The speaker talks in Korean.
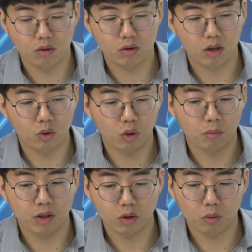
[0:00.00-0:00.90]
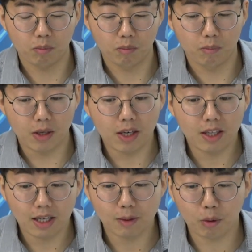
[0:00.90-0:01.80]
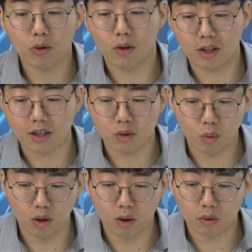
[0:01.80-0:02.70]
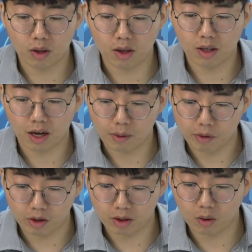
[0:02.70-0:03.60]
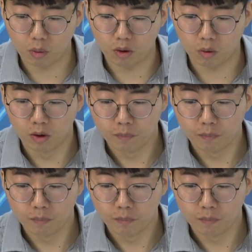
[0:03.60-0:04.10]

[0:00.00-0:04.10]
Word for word: 죄송합니다. 좀 밀리나 싶었더니 다시 또 올라왔다가 약간 밀렸다가 올라오고.